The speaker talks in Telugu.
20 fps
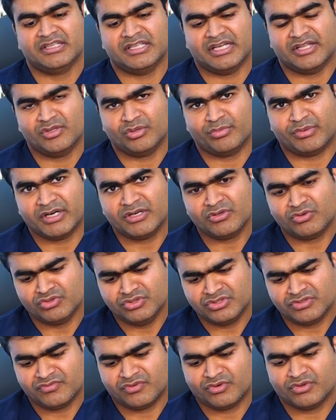దాంతోపాటు
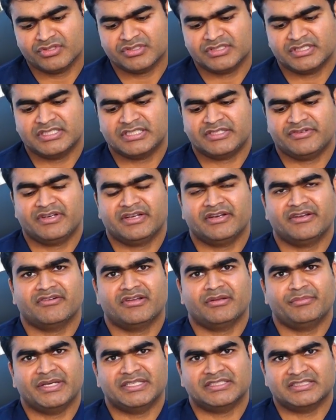కొంచెం ఫోటో సెన్సిటివిటీ
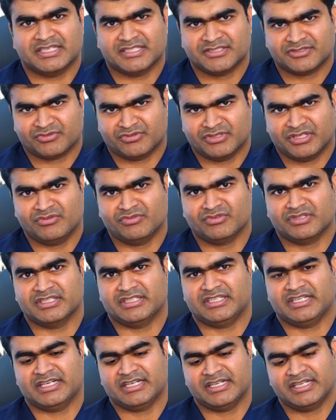డెవలప్ అయ్యే ఛాన్స్ కూడా
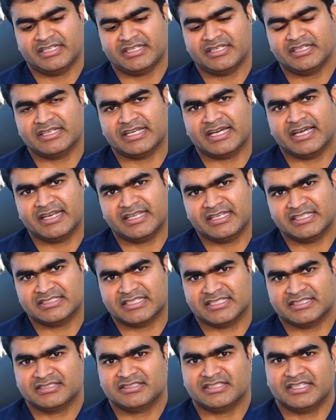ఉంటుంది అంటే ట్యాన్ అయ్యే
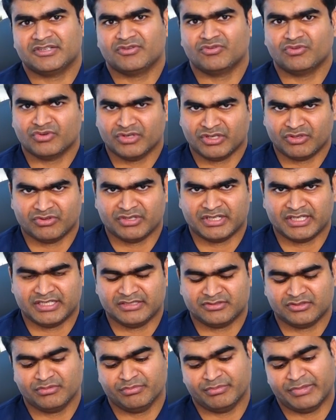ఛాన్సెస్ ఎక్కువ కూడా
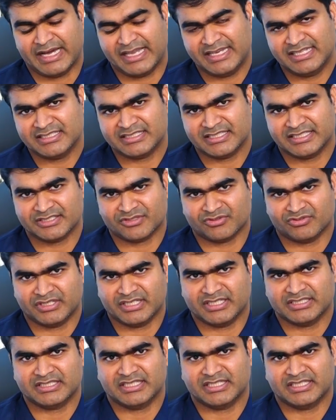ఉంటాయి సో బ్యాలెన్స్ చేసుకుంటా